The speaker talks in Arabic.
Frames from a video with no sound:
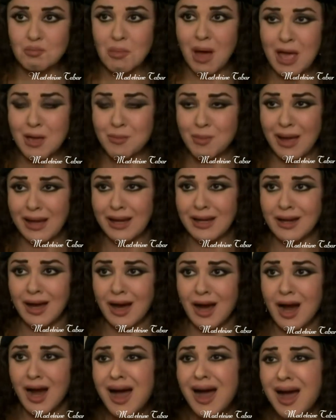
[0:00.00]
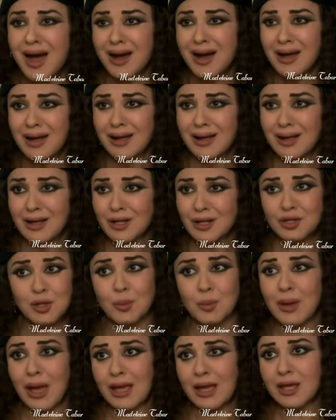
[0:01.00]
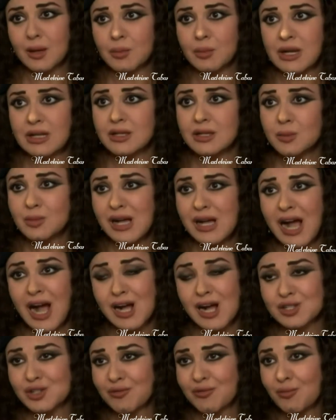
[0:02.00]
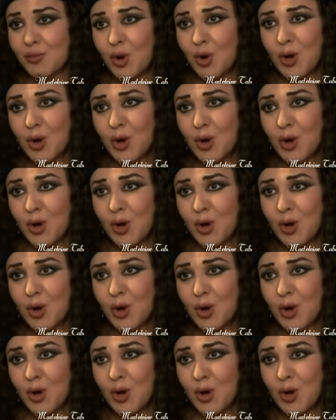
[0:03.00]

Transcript: ما هي باينه أها؟ تبقى هي مرتبه حاجه في